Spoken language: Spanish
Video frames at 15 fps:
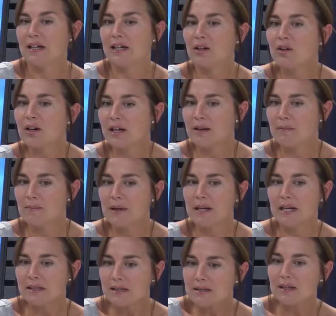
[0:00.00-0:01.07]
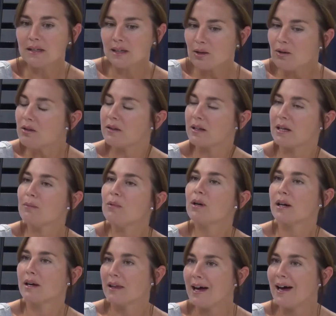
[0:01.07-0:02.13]
creo que en ese sentido tenemos
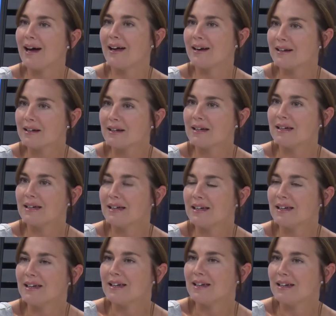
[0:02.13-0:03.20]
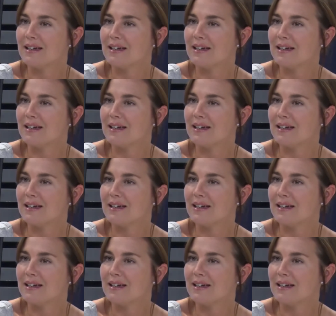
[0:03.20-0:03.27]
que dar... Eh,